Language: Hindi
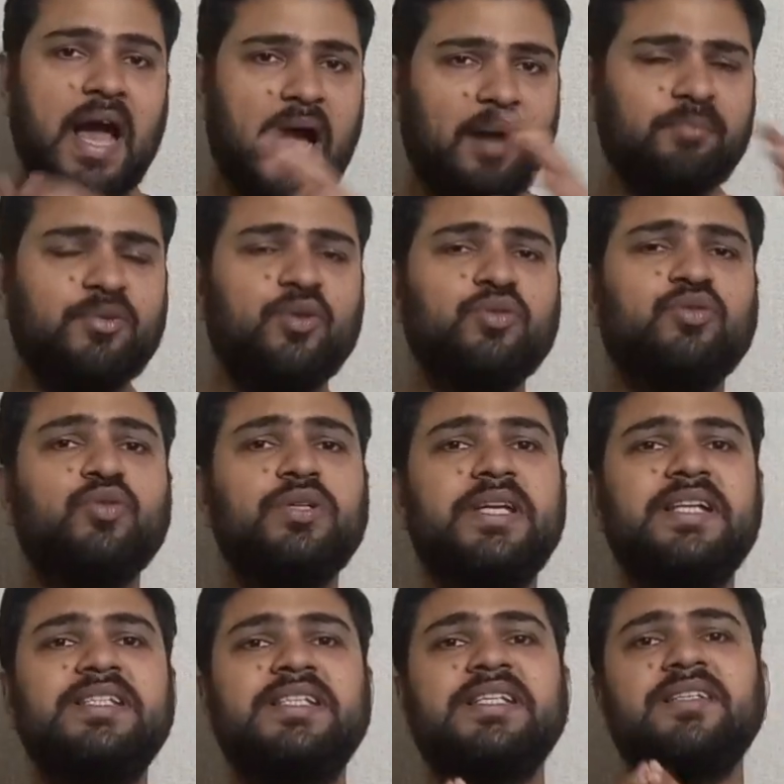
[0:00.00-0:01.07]
अब दोस्तों
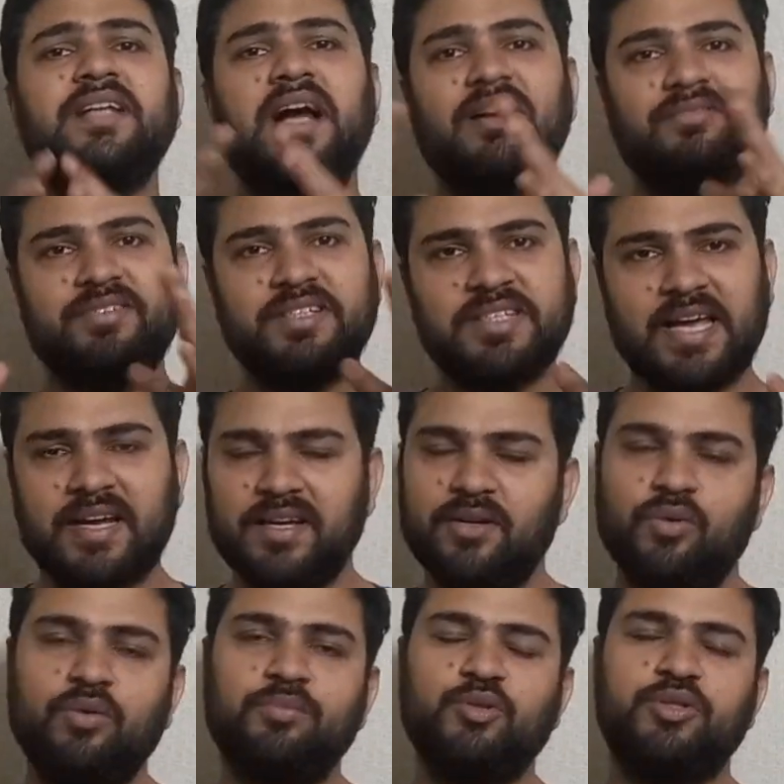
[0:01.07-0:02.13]
ये चीज़ काफ़ी सारे
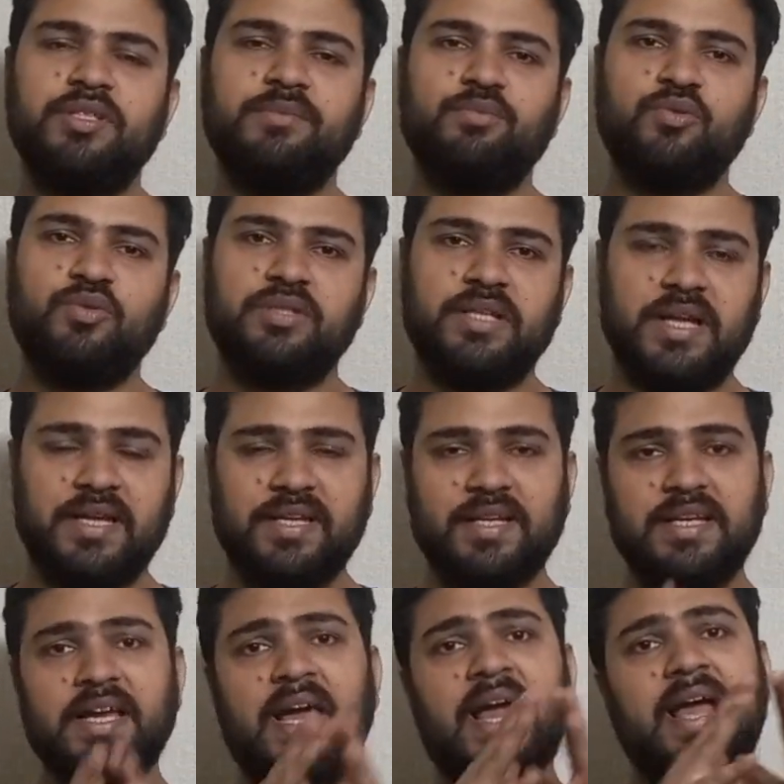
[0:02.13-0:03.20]
लोग मुझसे पूछते हैं कि